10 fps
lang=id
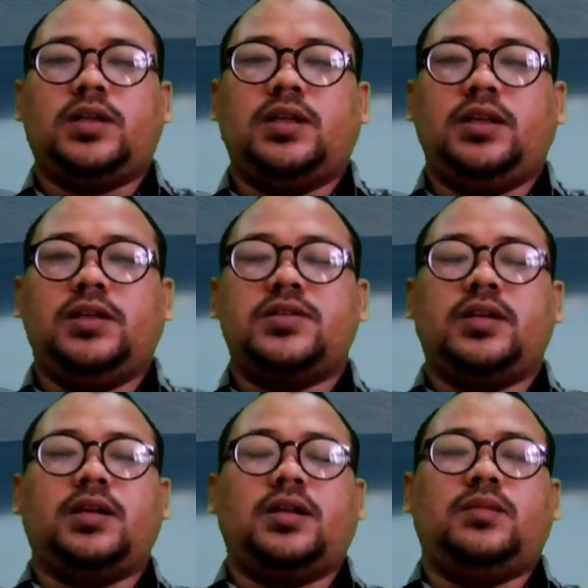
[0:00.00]
kali ini
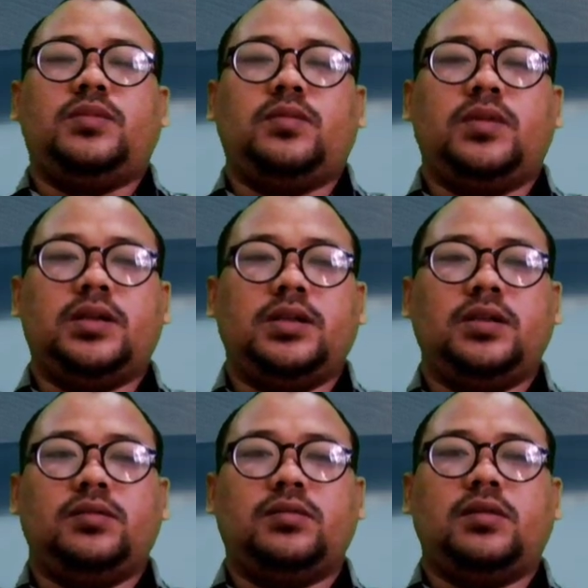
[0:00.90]
saya akan
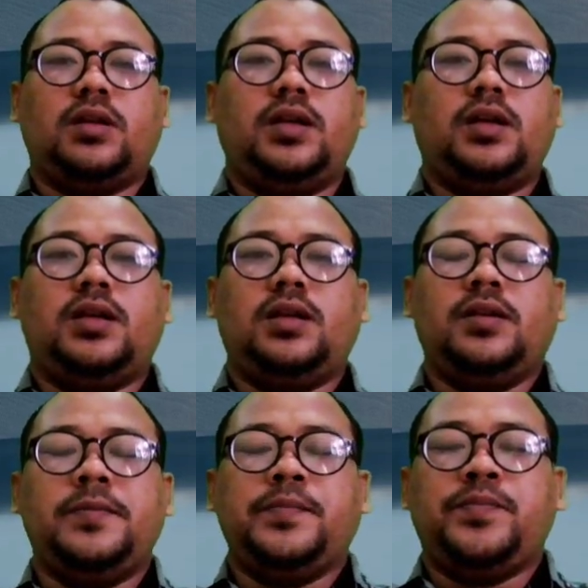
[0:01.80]
berbagi
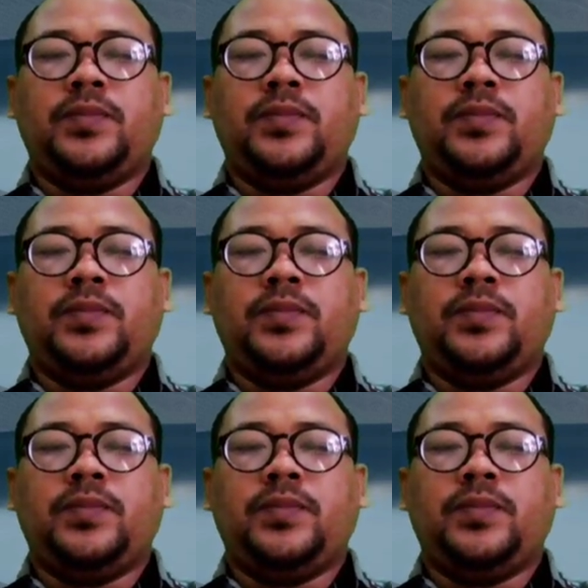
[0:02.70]
tutorial